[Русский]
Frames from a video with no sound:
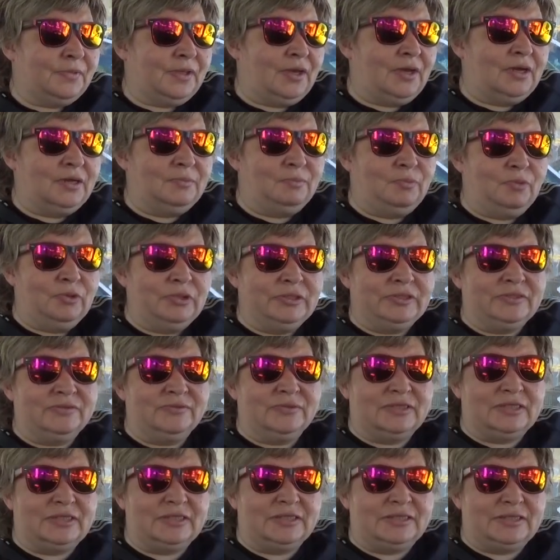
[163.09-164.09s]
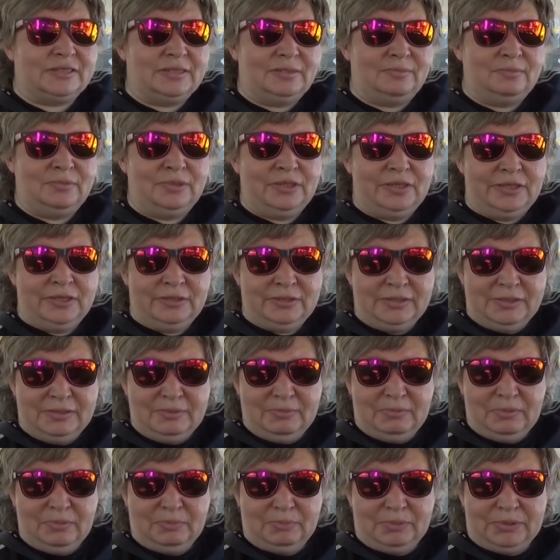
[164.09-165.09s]
Как пользоваться теми или
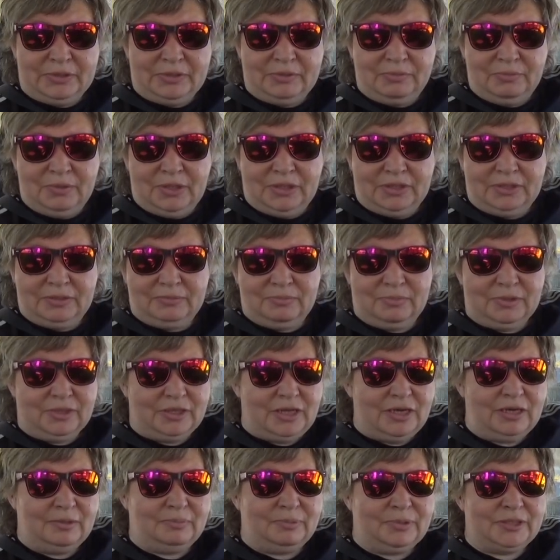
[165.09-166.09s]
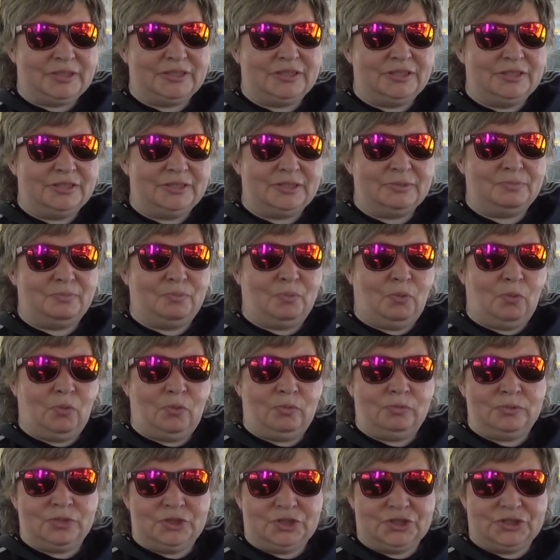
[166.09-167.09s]
иными предметами, как просить о
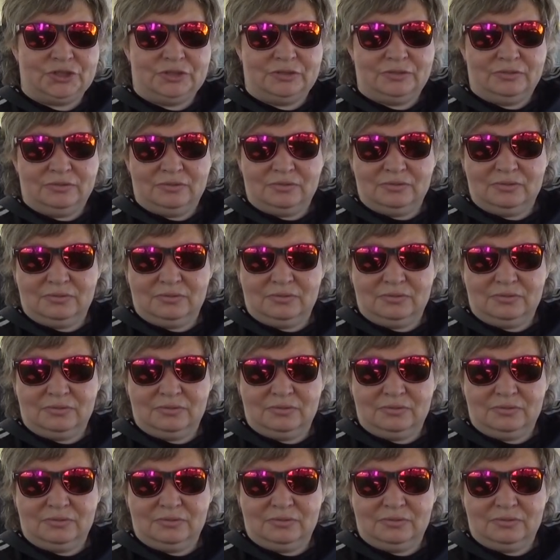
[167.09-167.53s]
помощи